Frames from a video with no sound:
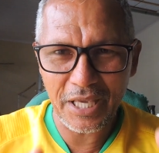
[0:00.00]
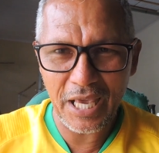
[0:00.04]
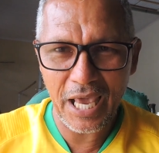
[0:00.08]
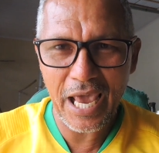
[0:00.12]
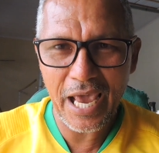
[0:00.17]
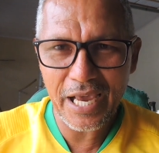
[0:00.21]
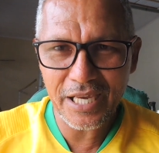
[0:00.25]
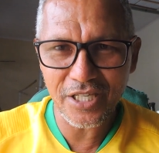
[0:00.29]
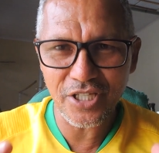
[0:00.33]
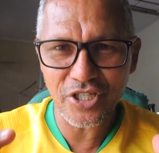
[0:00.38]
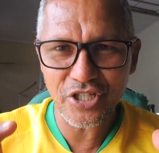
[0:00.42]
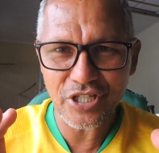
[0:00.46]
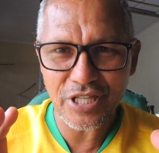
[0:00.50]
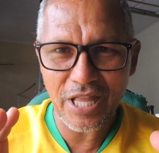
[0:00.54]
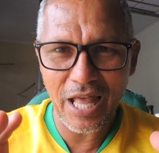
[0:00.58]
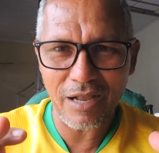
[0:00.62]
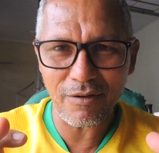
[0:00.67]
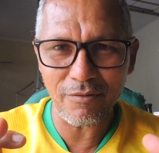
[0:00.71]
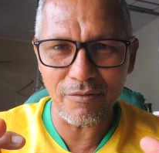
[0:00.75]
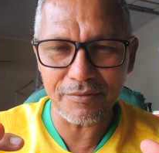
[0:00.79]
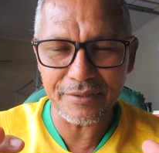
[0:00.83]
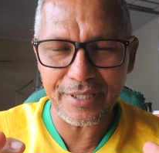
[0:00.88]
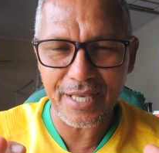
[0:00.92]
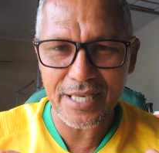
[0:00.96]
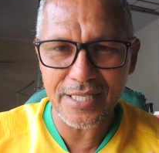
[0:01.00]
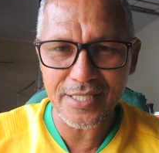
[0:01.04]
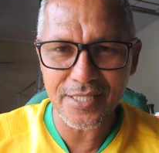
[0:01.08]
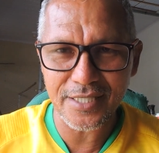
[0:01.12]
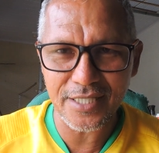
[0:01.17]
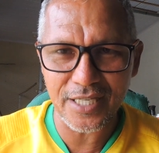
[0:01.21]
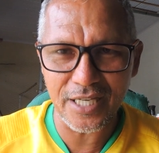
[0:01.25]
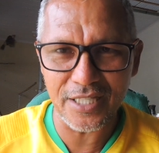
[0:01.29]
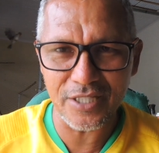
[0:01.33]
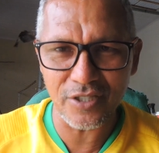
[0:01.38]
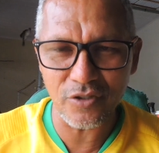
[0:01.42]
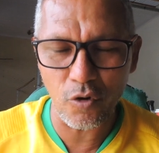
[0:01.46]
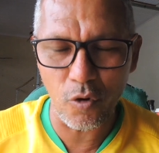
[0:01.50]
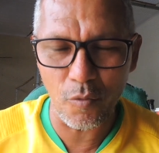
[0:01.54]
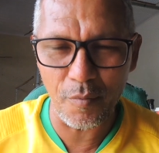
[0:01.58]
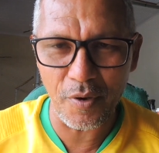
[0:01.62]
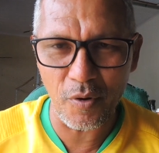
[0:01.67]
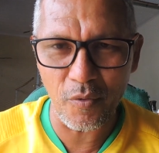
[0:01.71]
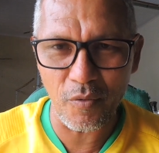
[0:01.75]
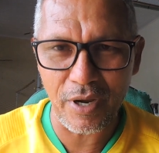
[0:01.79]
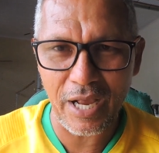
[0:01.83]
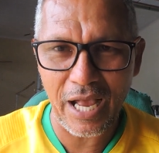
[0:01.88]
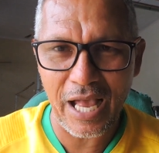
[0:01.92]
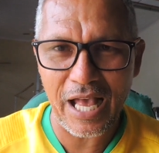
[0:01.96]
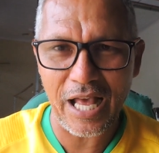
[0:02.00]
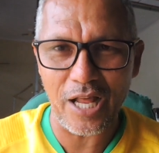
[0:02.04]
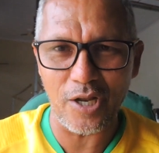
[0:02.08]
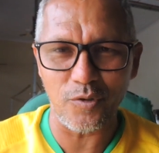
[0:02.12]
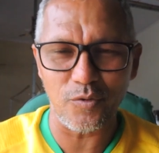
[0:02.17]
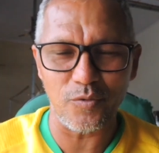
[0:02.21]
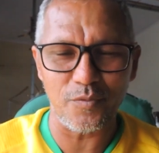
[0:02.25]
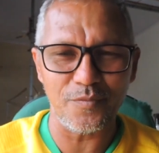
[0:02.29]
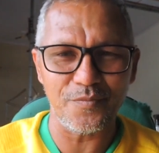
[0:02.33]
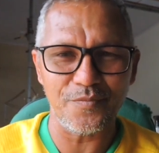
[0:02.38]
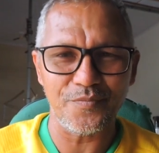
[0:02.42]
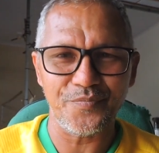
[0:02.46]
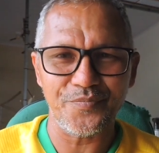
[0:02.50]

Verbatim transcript: que é que está acontecendo com o meu galo?